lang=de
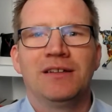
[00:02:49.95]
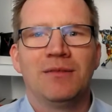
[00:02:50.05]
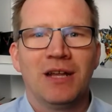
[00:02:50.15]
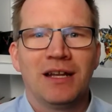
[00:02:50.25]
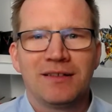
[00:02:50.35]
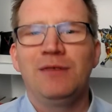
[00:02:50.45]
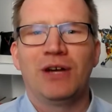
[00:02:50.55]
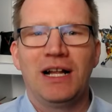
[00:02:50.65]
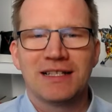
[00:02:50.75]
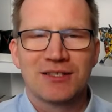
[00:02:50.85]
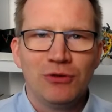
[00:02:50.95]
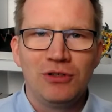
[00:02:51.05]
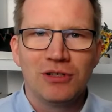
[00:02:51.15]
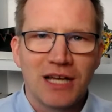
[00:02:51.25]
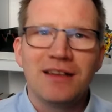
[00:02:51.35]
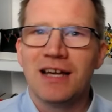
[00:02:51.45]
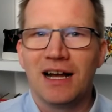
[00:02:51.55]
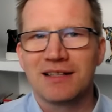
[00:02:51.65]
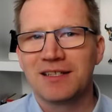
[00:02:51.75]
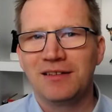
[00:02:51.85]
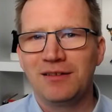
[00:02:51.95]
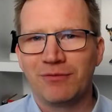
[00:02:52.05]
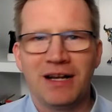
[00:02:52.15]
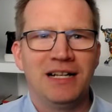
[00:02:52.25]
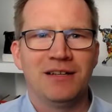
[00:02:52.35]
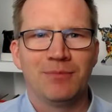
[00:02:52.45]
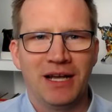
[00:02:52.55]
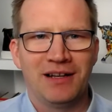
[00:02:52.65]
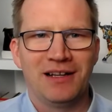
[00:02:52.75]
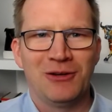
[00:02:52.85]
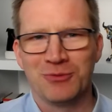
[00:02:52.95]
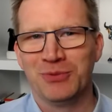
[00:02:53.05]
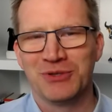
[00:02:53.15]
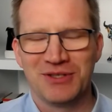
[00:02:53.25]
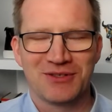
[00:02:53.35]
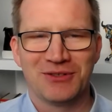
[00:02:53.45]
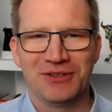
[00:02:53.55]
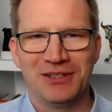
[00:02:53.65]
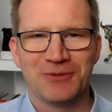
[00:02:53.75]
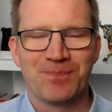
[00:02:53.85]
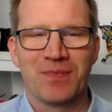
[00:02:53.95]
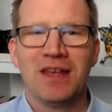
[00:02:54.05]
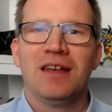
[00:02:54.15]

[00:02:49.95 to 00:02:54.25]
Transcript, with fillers: denn tiefer als 0 kann die Aktie nicht fallen bei einer Long-Positionierung.